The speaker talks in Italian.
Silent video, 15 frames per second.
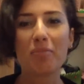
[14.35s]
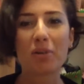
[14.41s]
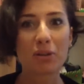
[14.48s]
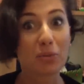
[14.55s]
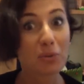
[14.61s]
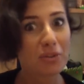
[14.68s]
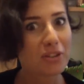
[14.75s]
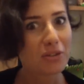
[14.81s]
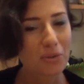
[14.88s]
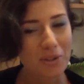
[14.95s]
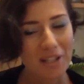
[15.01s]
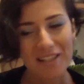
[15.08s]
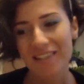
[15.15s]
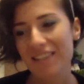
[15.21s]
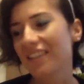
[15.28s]
per tutti i
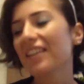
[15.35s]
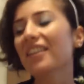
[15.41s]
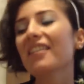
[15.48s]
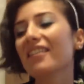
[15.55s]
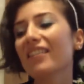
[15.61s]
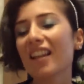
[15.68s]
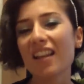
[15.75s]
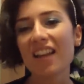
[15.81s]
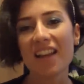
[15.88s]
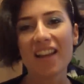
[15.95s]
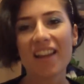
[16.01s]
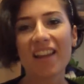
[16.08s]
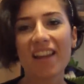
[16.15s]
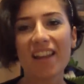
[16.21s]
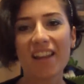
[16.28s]
turisti.
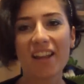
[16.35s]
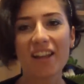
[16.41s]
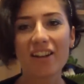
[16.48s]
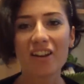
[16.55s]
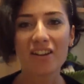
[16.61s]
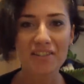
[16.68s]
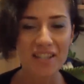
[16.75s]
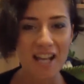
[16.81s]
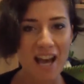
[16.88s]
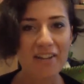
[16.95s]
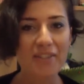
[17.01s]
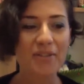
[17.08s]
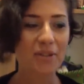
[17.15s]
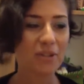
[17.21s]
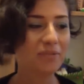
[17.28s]
E, no,
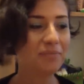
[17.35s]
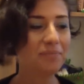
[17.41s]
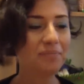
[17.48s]
scherzo.